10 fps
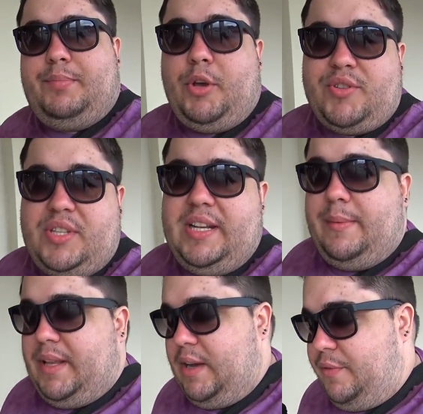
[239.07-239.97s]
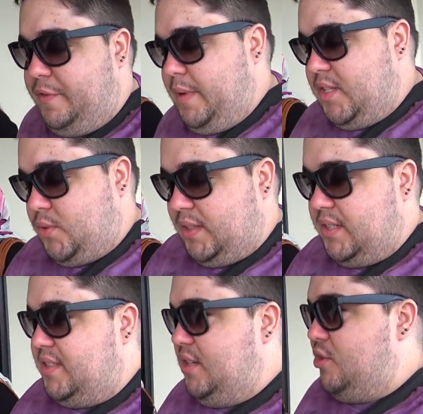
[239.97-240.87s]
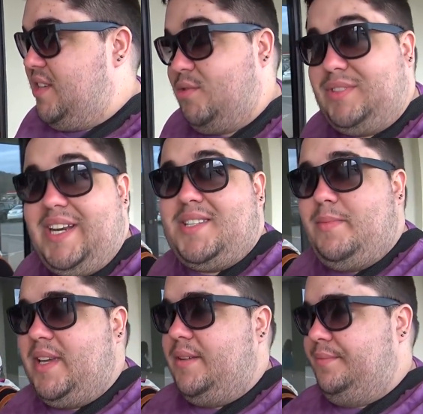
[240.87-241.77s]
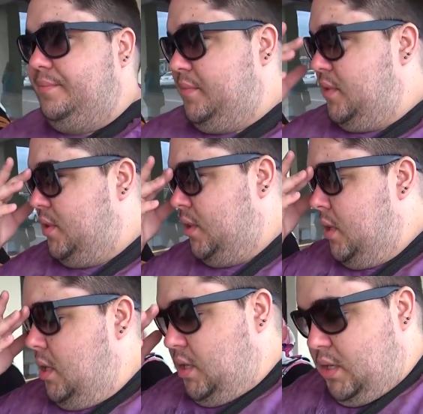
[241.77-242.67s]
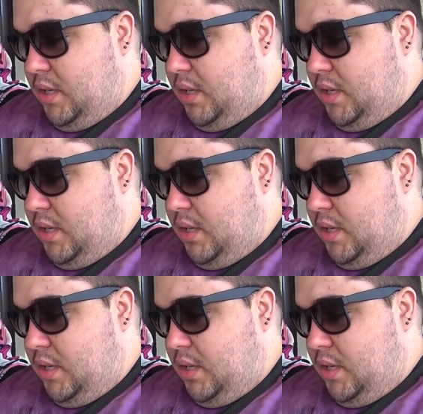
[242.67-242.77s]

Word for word: porque o cinema lá, o filme é às 4 e 5 já são 3 e meia. Pois é.